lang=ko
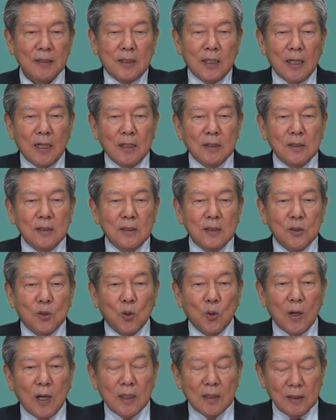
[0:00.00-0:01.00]
제가 그
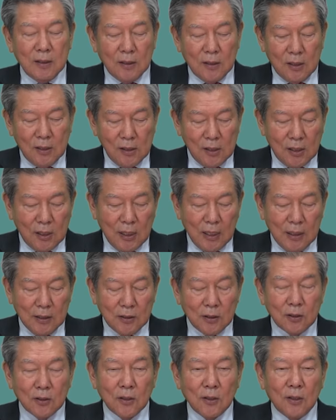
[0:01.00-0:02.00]
좋아하는 글귀가
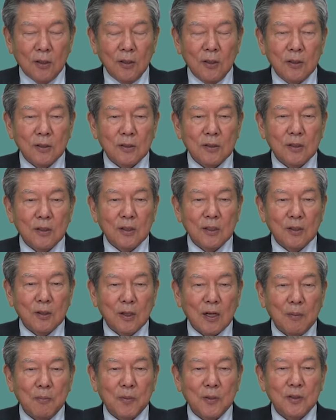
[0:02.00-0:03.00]
있어서 어,
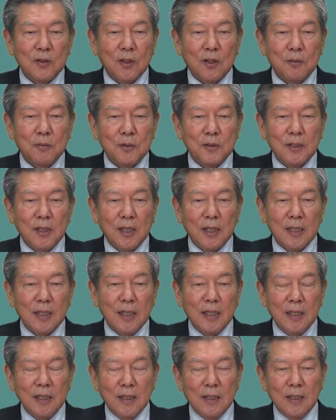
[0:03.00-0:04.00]
이걸 한번
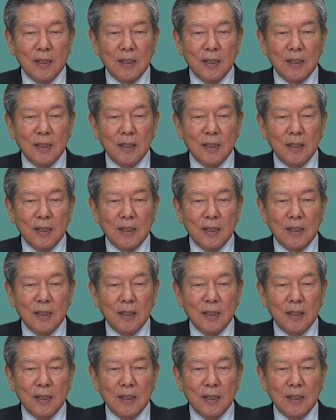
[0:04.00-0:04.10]
여러분들에게